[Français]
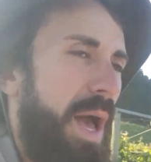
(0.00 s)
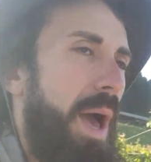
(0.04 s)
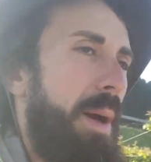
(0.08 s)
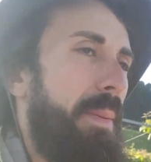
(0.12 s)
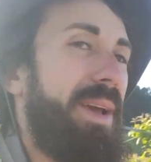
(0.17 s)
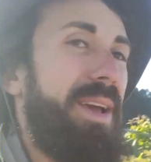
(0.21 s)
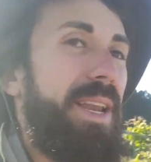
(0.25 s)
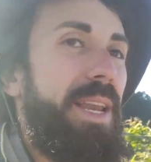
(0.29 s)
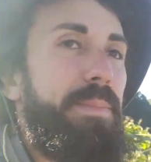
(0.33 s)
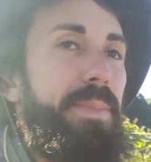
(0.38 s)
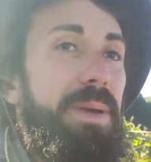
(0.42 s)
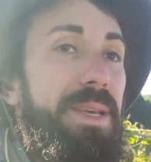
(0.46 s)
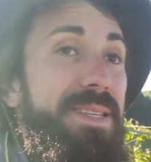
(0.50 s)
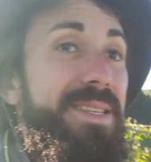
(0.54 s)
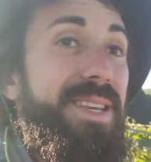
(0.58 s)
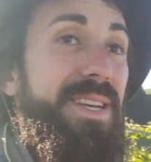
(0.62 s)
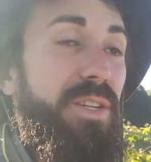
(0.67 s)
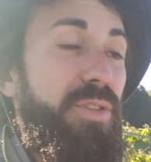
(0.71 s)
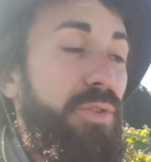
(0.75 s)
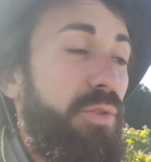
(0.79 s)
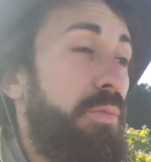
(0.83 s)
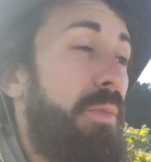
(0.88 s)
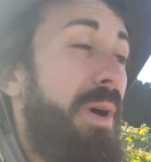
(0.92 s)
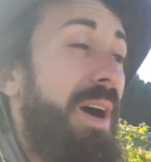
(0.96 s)
Après, les
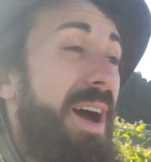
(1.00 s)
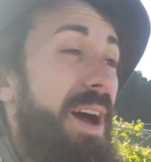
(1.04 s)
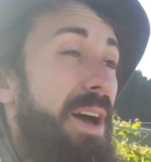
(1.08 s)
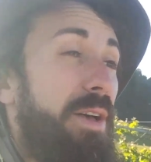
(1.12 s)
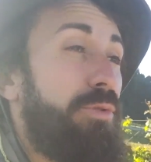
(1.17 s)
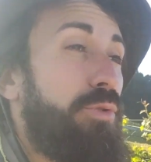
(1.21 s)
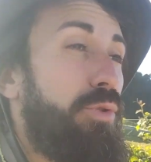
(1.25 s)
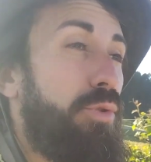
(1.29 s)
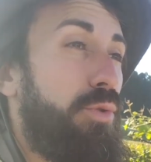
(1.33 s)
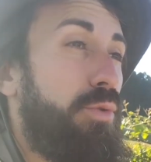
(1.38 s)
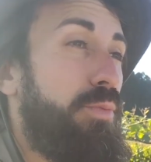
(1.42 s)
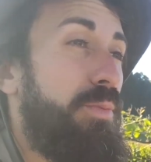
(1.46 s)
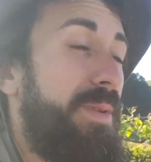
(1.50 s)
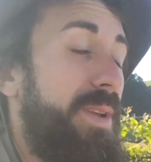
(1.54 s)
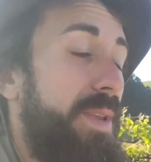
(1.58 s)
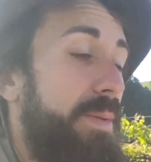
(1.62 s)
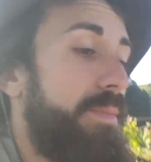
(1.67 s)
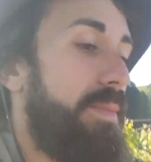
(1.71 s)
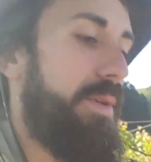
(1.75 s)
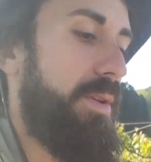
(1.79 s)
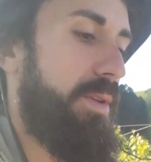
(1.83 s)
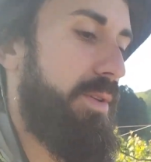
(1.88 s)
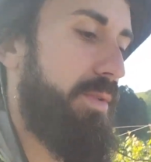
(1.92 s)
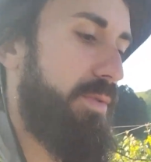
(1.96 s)
paysages sont
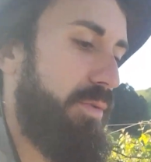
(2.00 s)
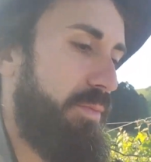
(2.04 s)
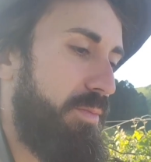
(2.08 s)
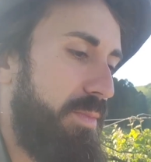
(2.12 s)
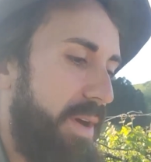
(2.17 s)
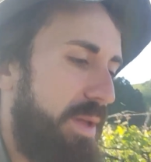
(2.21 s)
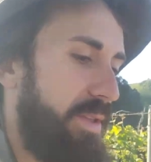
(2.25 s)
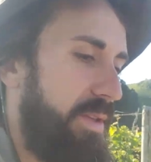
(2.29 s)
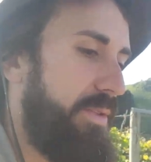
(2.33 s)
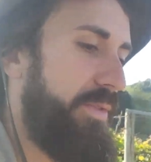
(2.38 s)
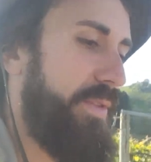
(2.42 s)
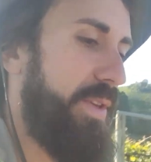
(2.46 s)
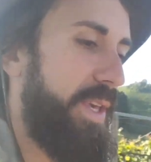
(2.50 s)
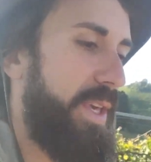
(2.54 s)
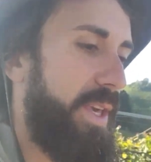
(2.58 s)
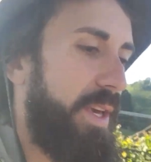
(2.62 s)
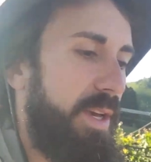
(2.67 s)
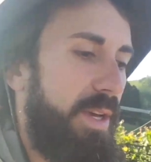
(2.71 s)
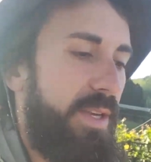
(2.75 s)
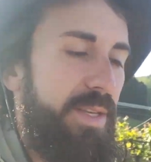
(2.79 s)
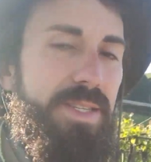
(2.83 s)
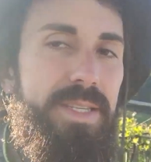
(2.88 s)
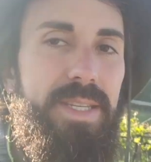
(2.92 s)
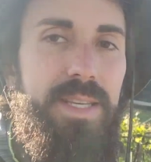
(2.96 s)
sublimes, sont
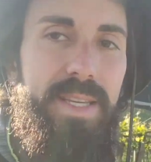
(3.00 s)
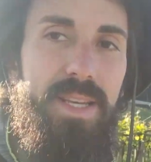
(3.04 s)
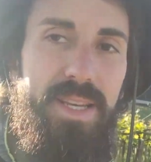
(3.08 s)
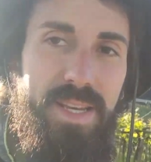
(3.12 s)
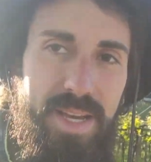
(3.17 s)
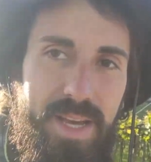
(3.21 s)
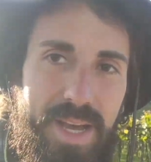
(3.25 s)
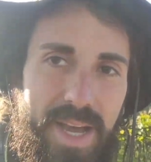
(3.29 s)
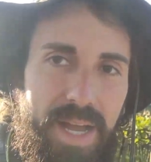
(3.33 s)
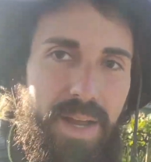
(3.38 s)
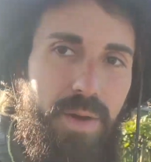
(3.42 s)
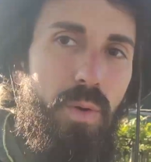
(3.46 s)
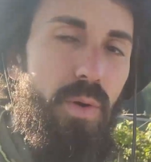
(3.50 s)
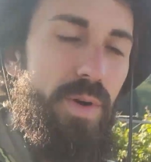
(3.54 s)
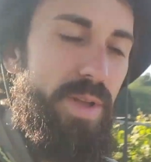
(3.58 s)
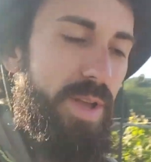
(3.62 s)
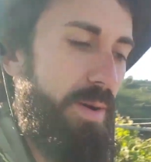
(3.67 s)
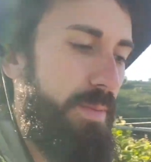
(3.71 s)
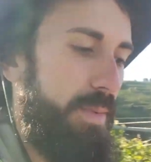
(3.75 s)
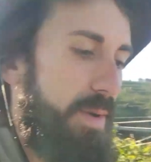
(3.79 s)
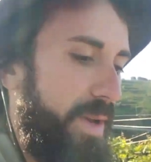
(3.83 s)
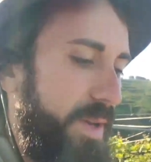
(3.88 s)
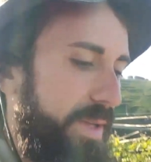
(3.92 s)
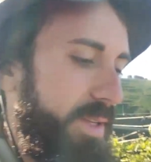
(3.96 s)
magnifiques, c'est
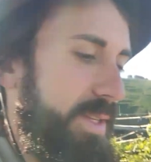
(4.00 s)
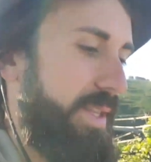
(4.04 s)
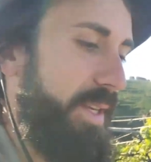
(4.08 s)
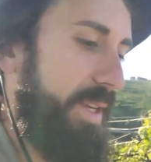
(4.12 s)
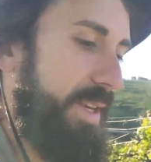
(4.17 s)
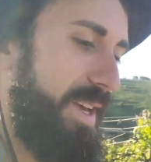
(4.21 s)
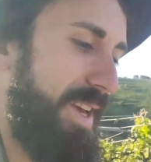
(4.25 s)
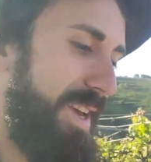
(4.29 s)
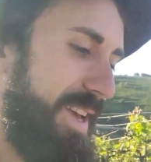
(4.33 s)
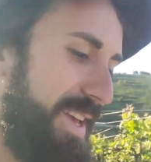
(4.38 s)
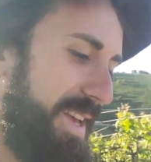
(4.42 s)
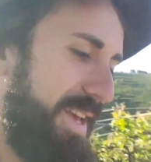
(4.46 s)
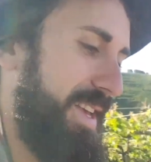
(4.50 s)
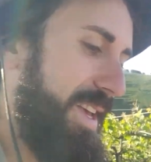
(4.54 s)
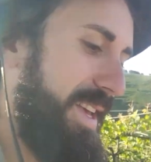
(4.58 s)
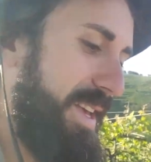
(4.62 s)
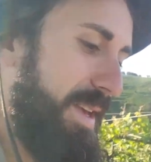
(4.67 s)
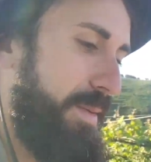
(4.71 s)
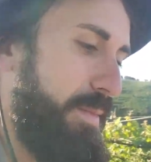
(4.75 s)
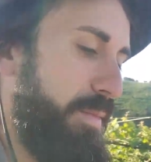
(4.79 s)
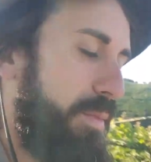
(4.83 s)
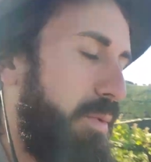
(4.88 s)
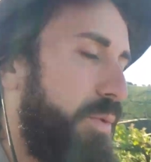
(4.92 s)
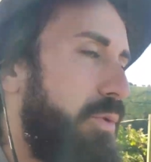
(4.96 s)
incroyable, c'est
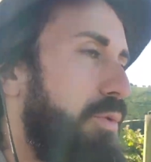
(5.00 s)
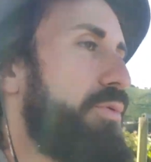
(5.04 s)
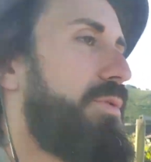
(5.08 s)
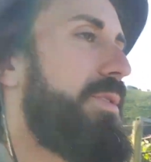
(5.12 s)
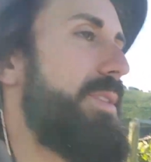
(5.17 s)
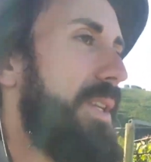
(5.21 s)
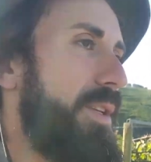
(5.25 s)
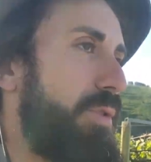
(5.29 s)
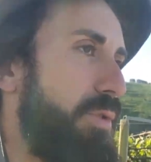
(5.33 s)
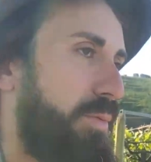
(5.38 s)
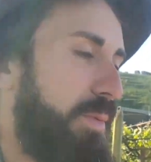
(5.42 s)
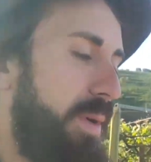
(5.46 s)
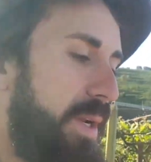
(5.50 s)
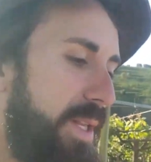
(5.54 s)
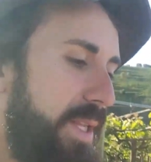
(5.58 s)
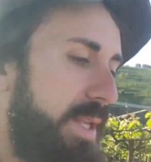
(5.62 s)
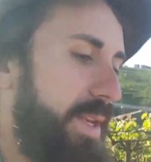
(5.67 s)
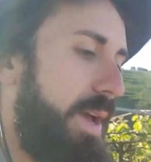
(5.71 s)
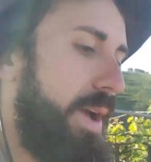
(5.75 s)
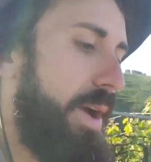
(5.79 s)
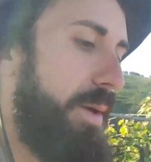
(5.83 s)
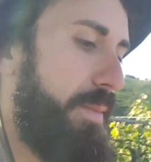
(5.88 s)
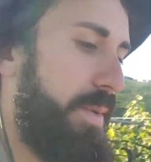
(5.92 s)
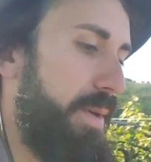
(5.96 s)
beaucoup de stations
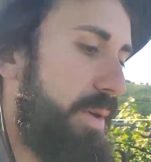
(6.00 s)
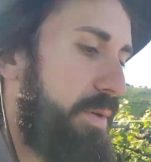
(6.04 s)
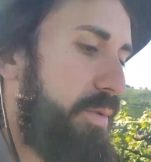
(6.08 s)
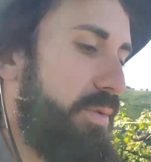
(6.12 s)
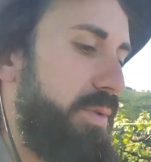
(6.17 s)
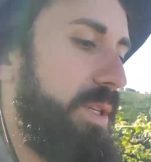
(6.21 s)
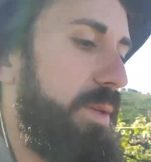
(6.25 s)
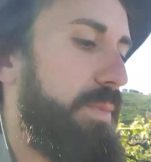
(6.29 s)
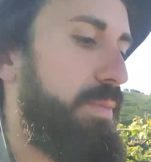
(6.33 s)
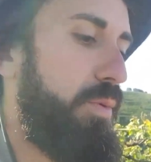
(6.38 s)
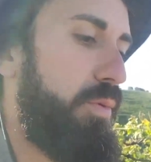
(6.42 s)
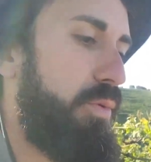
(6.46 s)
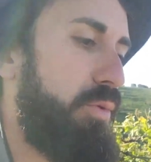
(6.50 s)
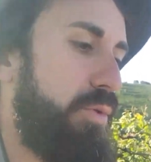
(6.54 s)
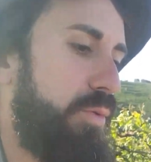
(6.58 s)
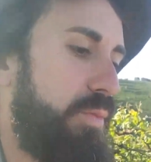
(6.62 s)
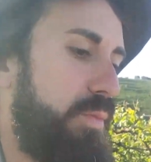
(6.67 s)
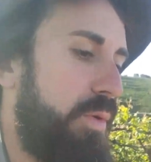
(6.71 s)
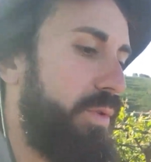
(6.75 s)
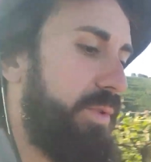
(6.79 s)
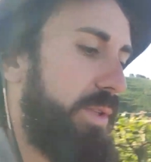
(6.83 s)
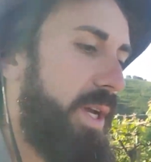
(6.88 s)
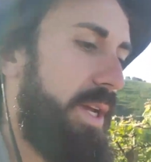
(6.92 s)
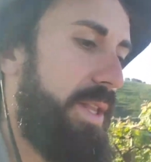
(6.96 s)
balnéaires, mais aussi beaucoup
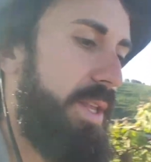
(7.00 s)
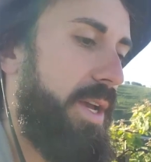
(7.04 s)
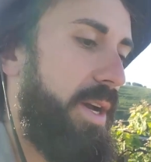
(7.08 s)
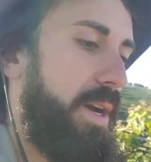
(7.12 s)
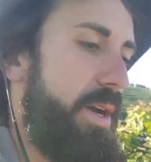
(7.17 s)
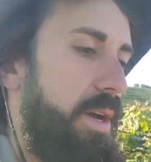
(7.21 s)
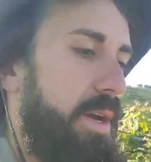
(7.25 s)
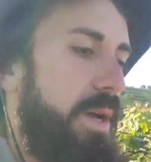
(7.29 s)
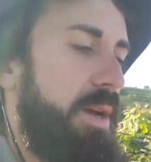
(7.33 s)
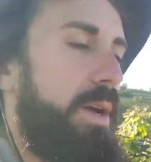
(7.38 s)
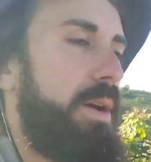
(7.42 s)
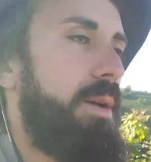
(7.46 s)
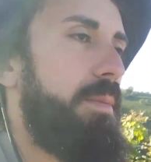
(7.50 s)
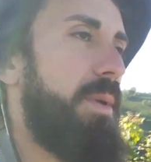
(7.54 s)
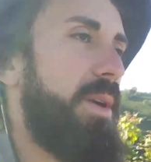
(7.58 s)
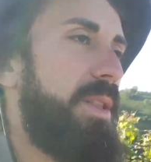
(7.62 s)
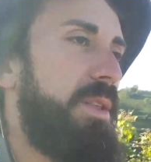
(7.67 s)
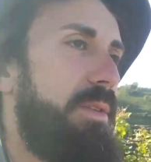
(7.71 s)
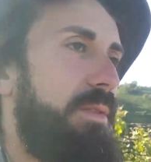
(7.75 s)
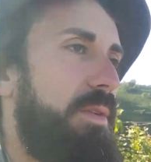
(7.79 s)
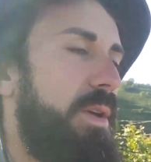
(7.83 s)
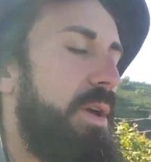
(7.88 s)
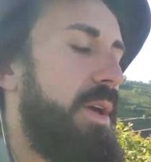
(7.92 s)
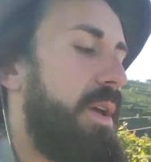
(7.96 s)
de montagnes,
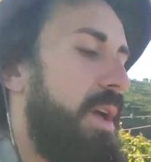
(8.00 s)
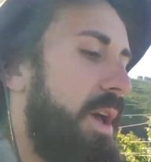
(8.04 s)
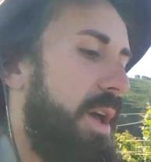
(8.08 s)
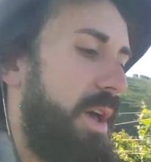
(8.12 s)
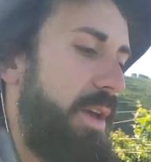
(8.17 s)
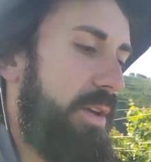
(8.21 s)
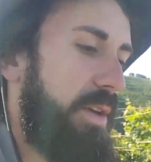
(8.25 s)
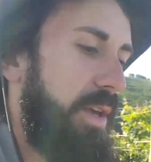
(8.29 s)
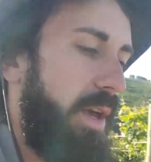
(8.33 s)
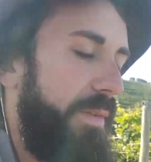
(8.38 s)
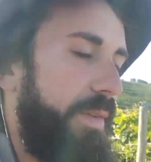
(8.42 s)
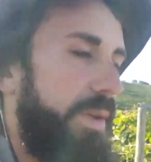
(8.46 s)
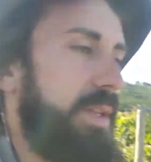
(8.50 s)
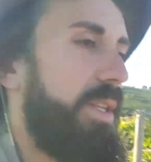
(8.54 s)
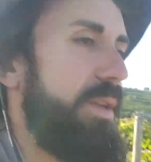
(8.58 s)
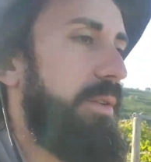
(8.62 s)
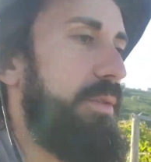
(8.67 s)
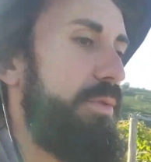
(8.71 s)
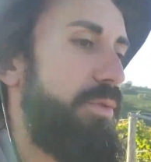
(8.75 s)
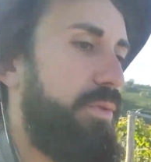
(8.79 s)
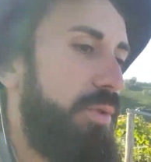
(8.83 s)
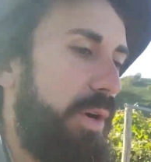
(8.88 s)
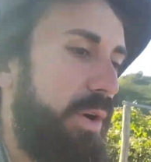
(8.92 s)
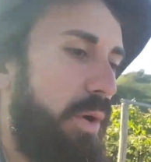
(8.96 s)
avec
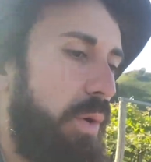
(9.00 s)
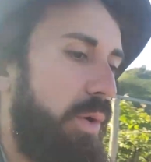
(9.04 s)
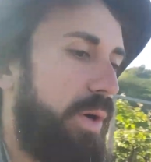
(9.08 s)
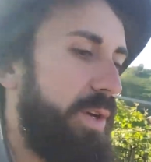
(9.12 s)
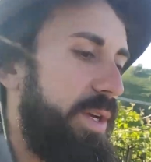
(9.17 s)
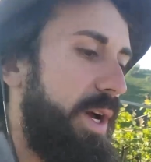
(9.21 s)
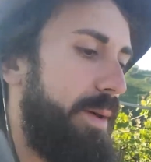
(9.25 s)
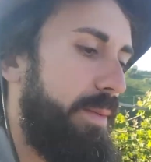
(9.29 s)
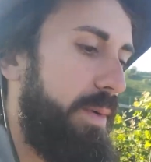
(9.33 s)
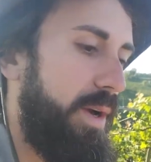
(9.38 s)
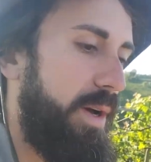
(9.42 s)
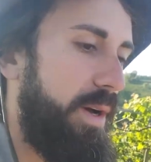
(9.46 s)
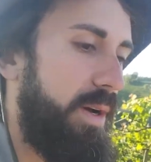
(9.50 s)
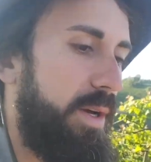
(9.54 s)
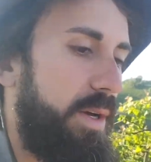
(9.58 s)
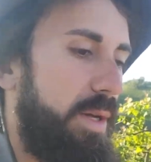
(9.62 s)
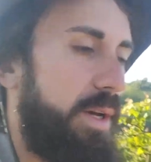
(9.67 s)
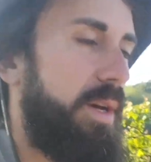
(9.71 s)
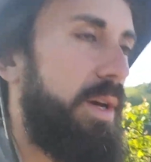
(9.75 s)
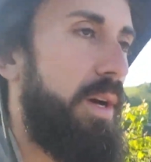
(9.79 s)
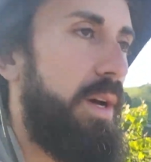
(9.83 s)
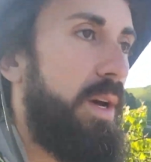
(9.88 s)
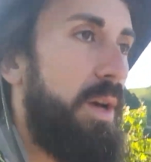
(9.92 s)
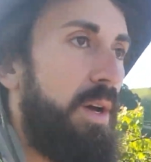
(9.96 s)
des vues incroyables.
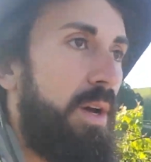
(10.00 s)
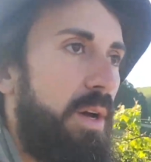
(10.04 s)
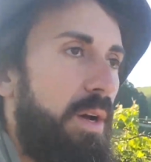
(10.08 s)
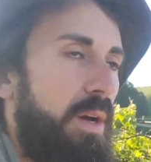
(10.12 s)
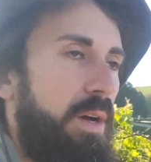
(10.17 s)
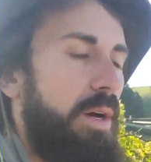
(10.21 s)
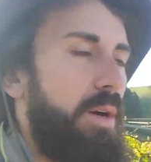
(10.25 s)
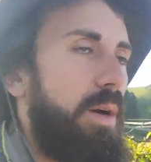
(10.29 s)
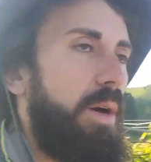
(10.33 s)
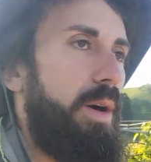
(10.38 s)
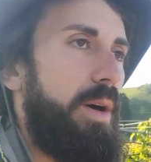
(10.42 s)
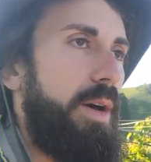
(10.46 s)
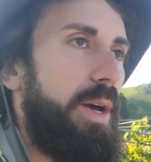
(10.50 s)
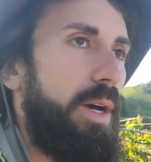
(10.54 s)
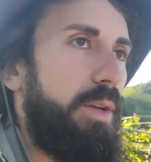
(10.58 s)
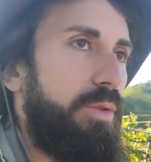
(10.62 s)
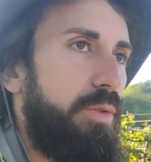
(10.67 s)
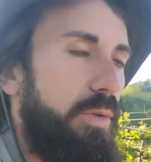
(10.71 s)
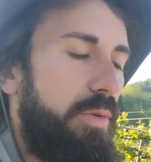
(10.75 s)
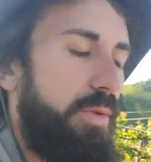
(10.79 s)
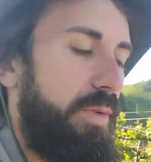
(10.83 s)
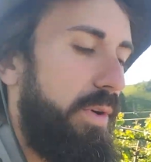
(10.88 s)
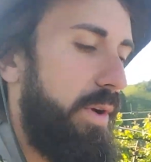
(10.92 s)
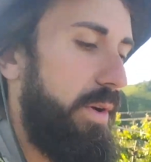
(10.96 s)
Un
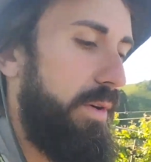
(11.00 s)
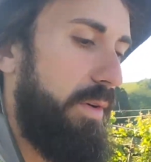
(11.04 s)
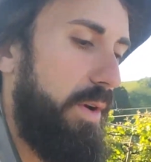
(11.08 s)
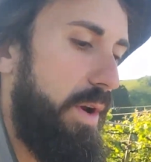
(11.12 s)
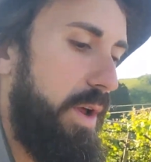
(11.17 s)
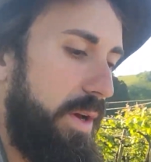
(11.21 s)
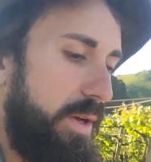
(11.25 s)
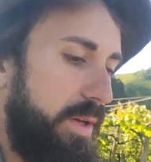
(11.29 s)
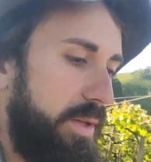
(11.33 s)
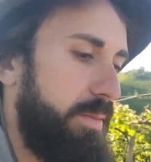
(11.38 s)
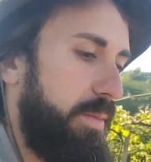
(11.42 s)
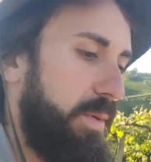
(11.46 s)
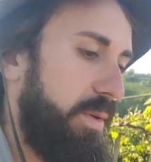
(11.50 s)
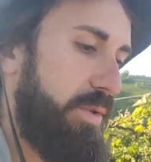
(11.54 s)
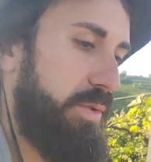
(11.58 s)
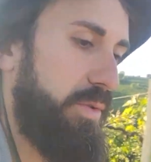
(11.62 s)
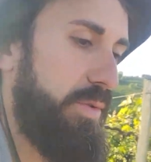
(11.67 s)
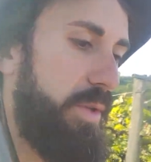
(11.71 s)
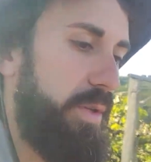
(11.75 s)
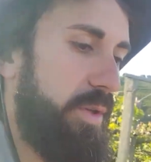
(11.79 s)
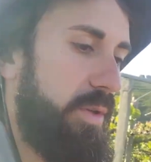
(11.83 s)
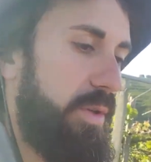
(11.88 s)
air de, enfin voilà, l'impression